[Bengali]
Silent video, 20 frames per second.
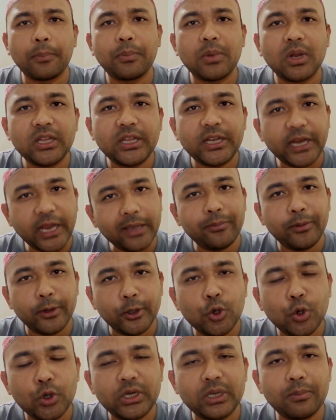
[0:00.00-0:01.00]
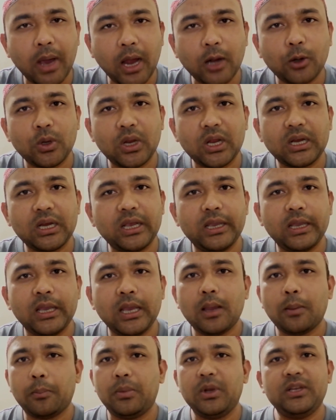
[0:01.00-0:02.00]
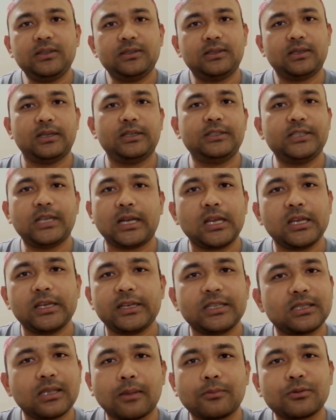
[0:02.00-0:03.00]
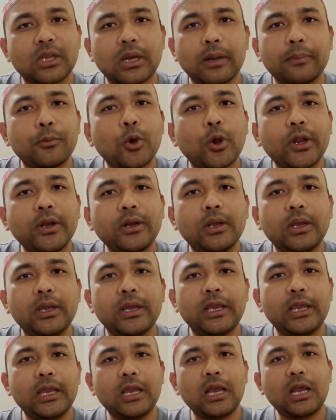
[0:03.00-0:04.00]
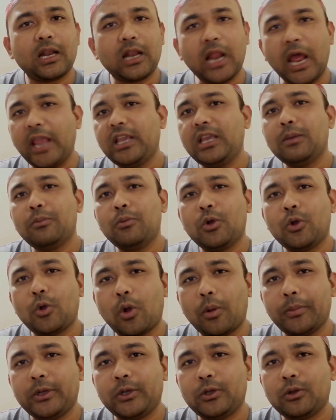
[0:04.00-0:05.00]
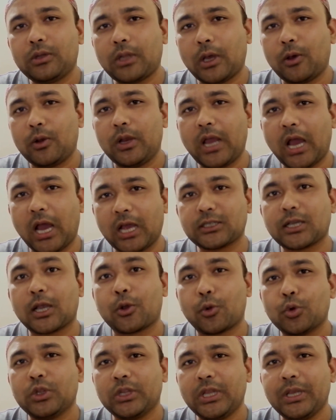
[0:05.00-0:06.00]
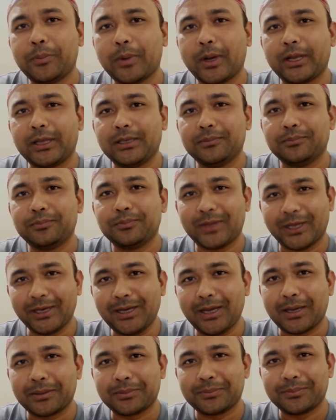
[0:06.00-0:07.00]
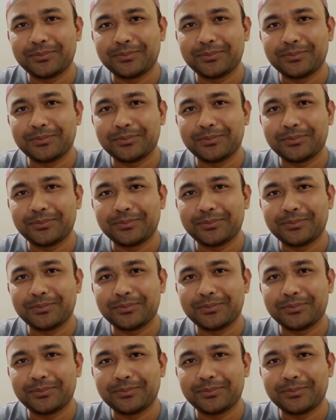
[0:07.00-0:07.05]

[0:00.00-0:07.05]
আপনাদের এই ভিডিওটি ভালো লাগলে প্লিজ চ্যানেলটি সাবস্ক্রাইব করেন লাইক এবং কমেন্ট তো তাহলে আশা করতেই পারি তাই না